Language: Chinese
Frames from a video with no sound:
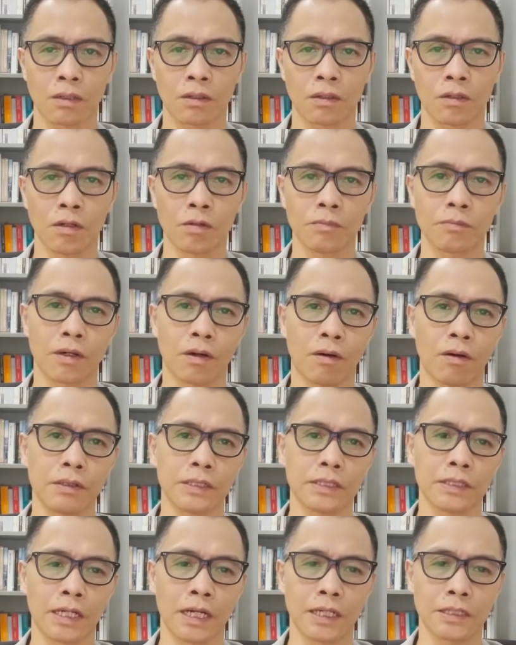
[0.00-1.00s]
他这样
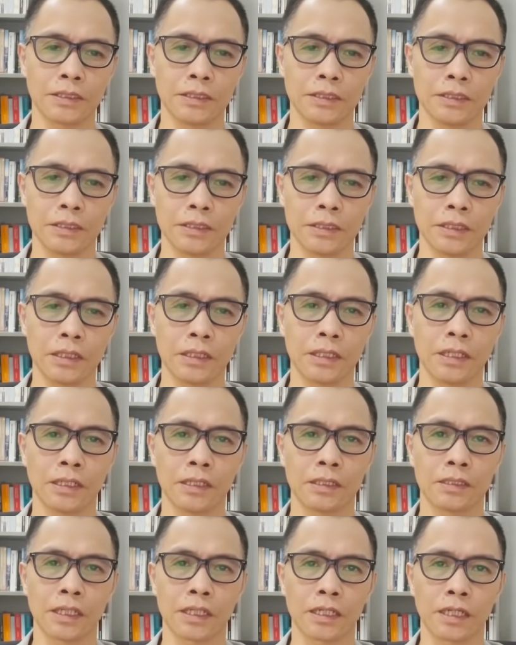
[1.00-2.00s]
说，言下之意是
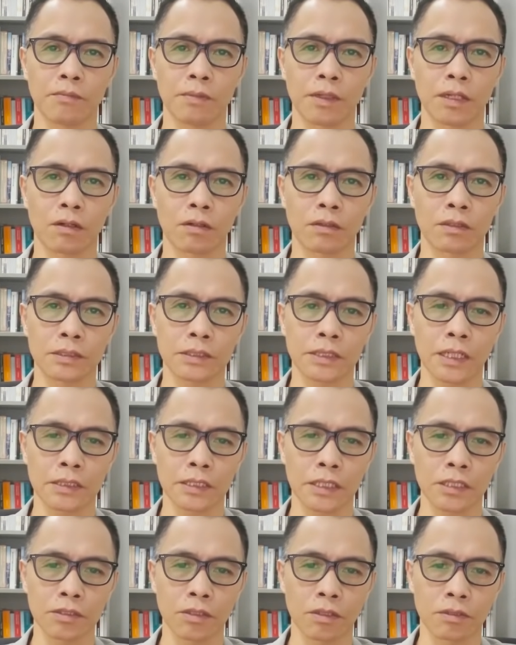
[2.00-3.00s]
让美国的决
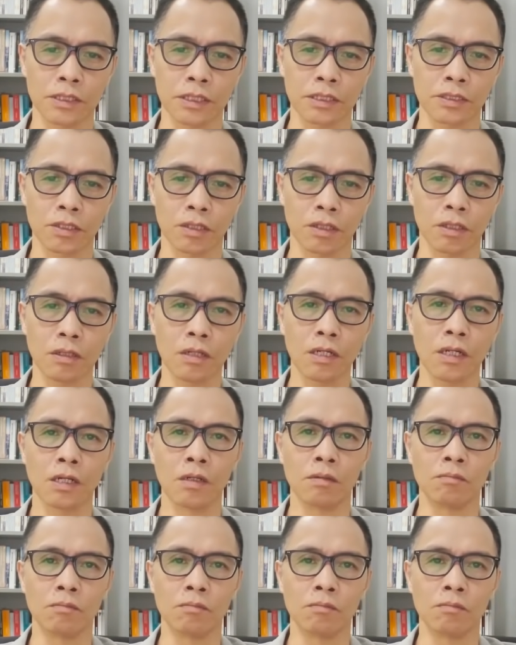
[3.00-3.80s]
策者想清楚，